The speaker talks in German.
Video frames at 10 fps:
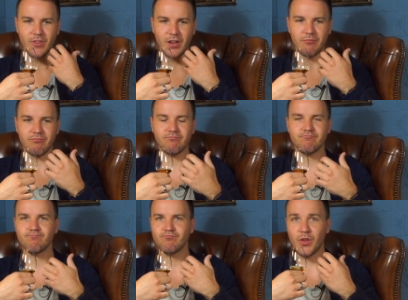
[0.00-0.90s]
dann
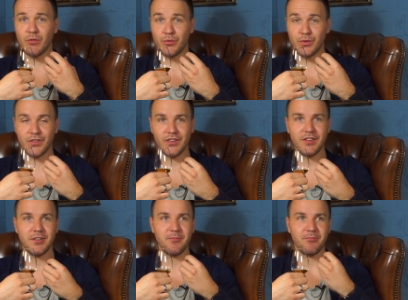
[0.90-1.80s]

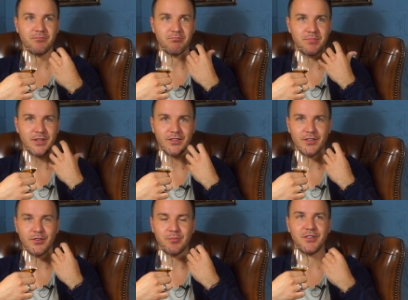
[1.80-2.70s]
würzig,
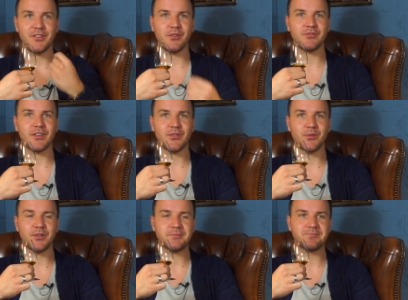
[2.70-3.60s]
witzelt so ein bisschen auf der
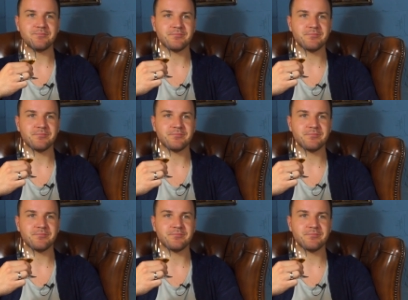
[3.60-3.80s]
Zunge.